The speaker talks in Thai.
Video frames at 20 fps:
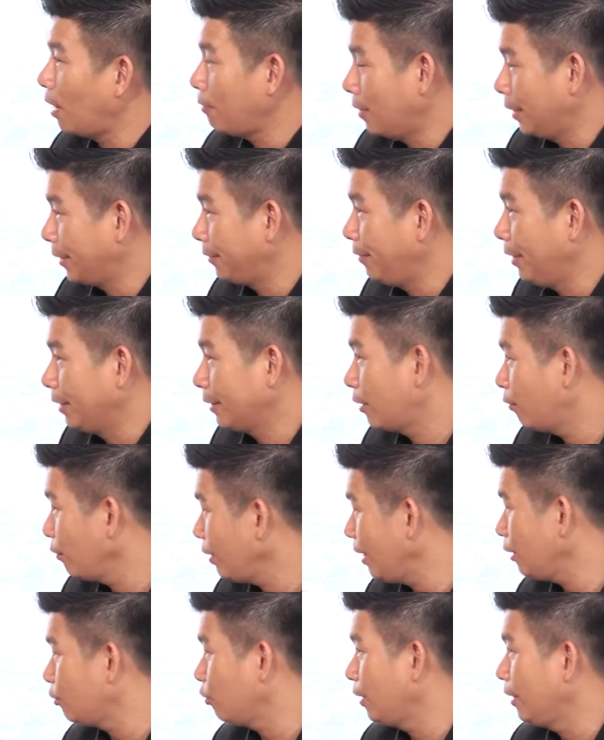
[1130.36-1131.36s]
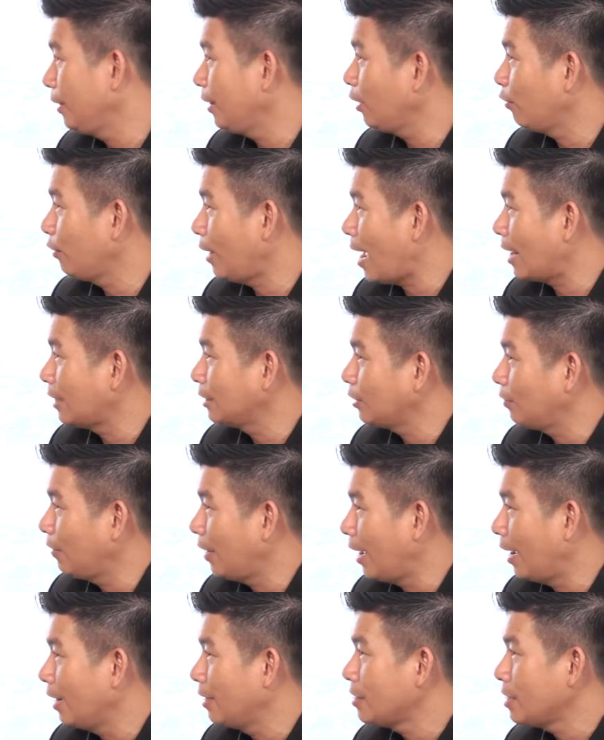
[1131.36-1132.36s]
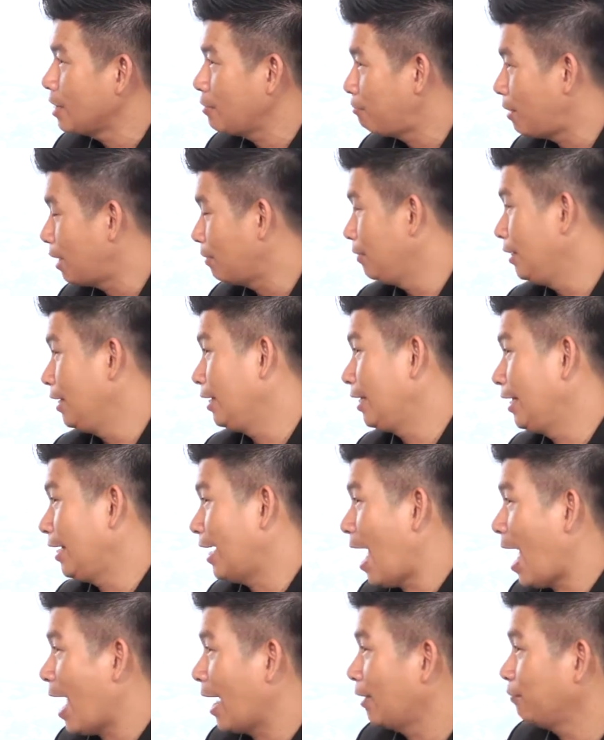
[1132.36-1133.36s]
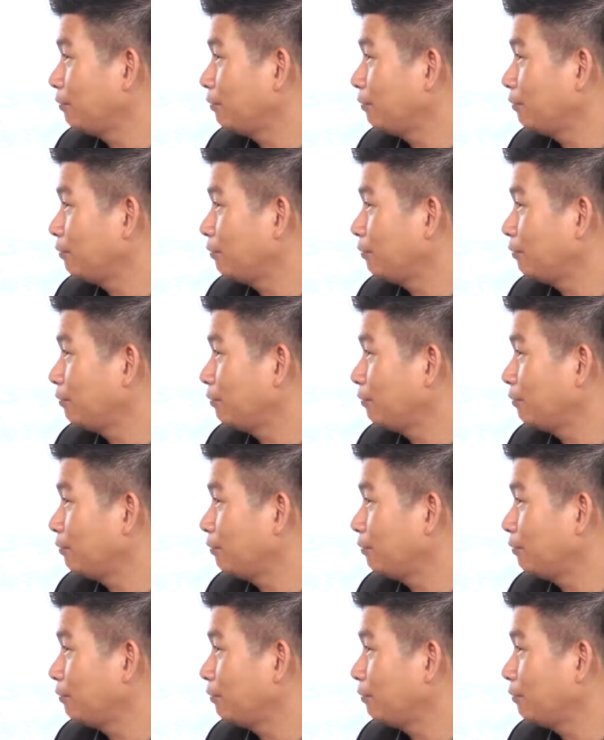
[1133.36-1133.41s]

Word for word: งเหมือนเก้าอี้ตัวนี้ที่เรานั่งใช่ไหมฮะมันมีกี่ขาค